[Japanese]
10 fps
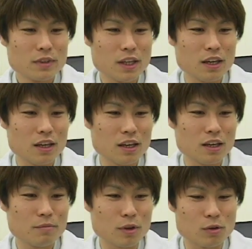
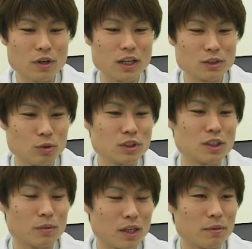で、まあ、今回装置
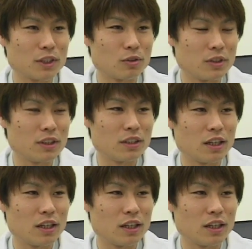でもありましたように、